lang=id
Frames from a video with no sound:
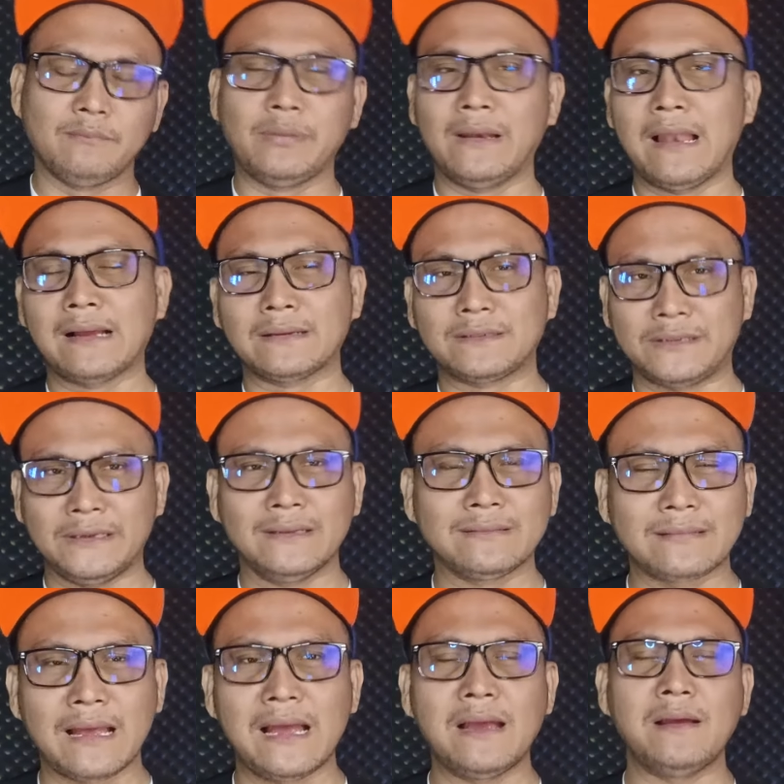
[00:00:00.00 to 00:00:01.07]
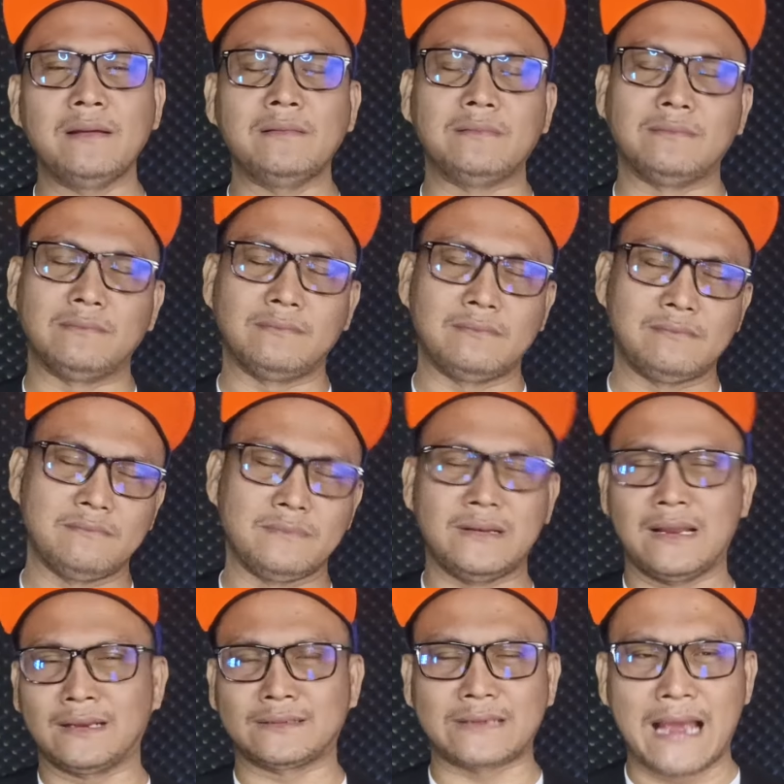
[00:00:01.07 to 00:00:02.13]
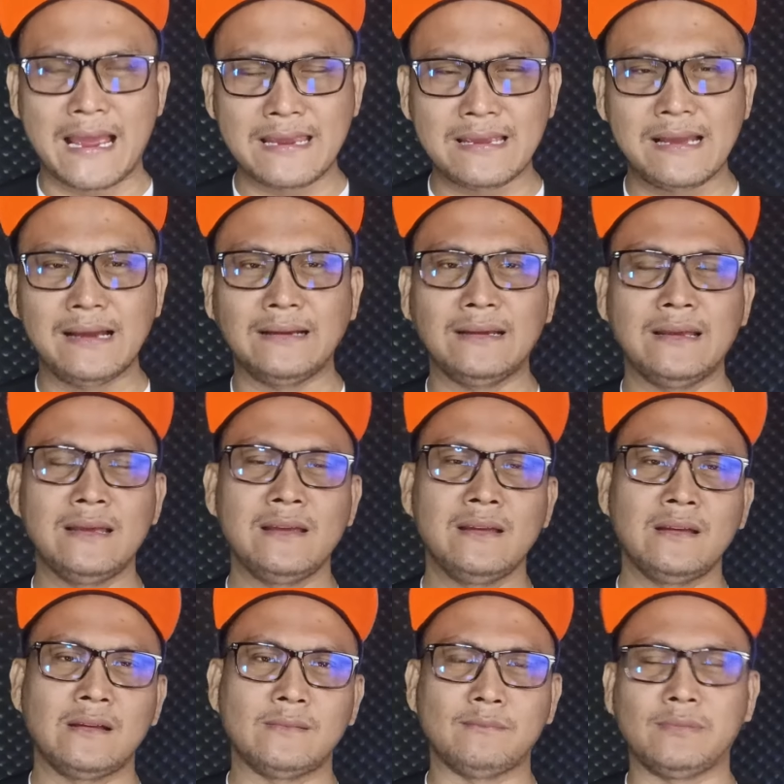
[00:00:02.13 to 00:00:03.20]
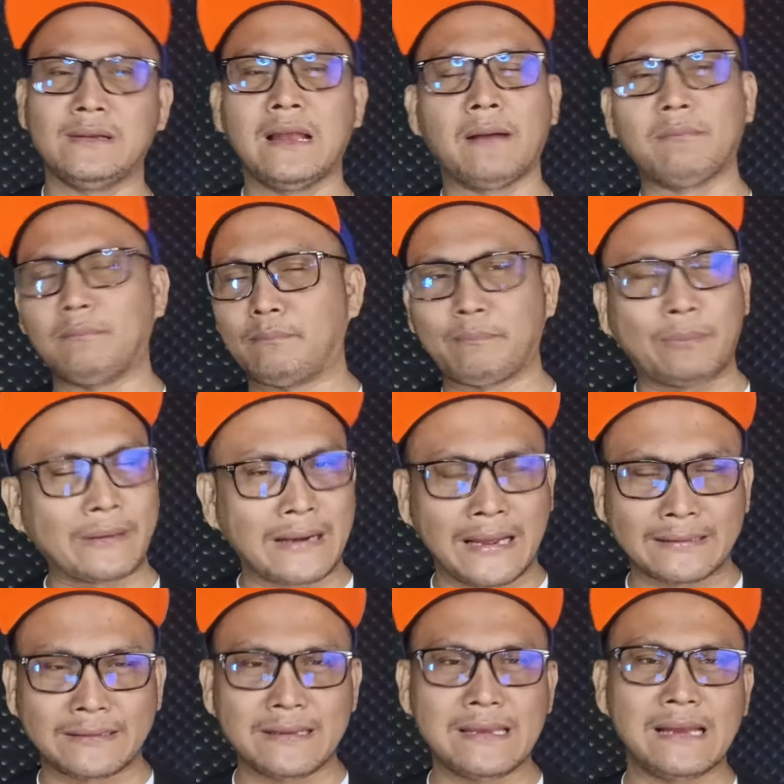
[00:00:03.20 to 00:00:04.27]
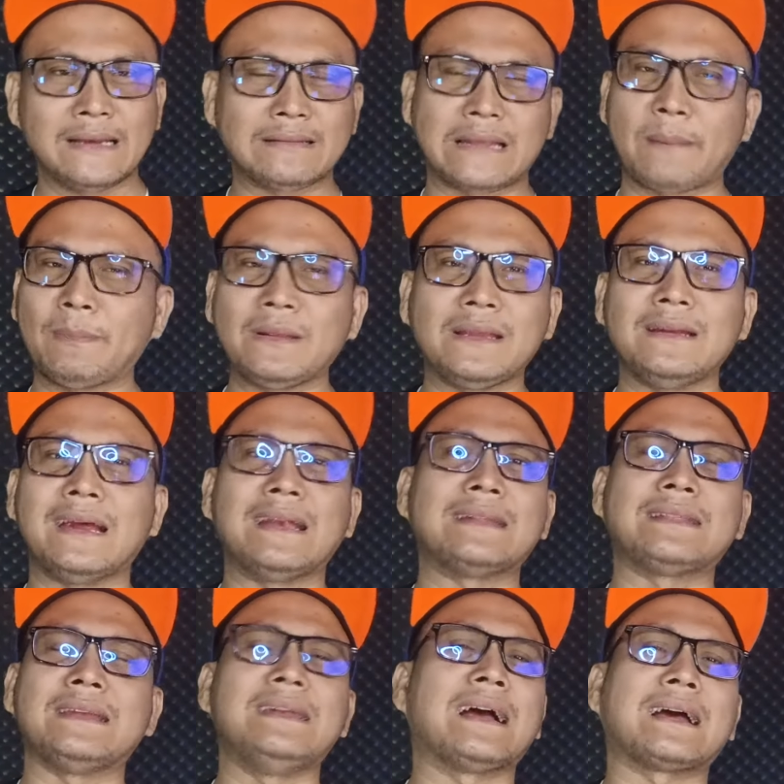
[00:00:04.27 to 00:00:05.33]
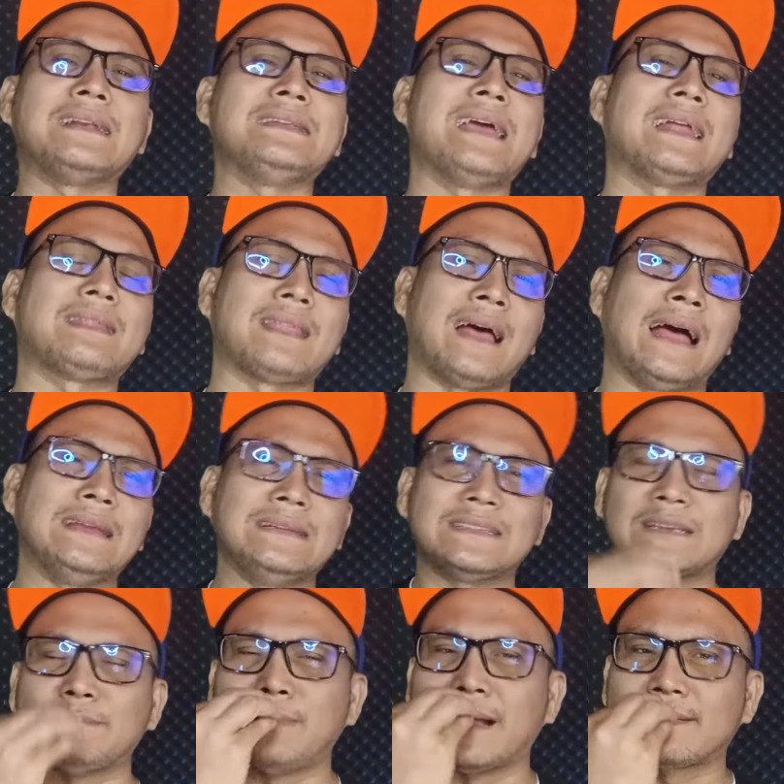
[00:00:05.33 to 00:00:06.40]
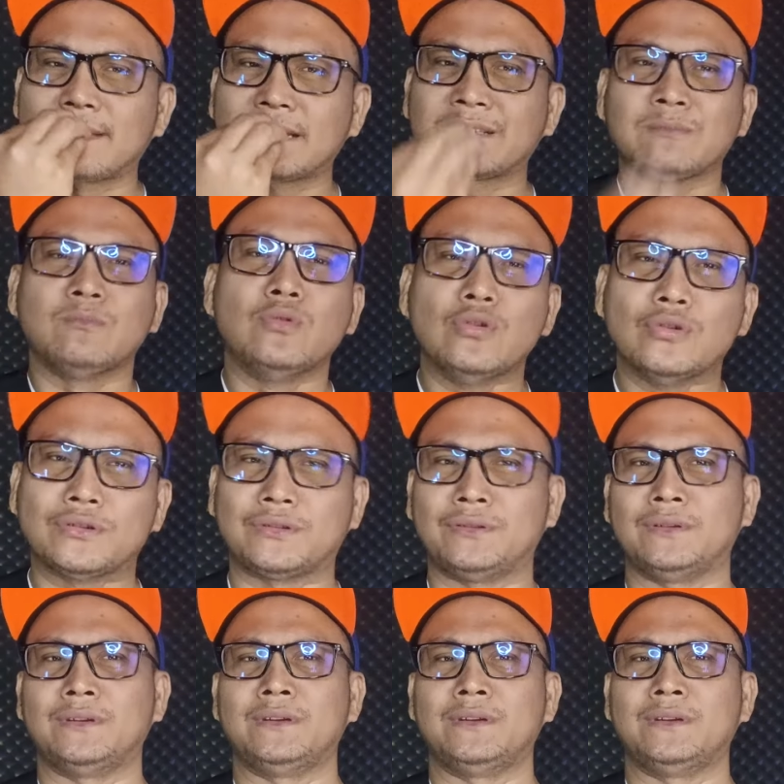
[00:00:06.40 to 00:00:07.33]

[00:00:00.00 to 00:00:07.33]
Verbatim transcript: bilang cinta, bilang sayang, bilang perhatian, tapi tidak ada tindakan nyata, hanya sebatas mulut.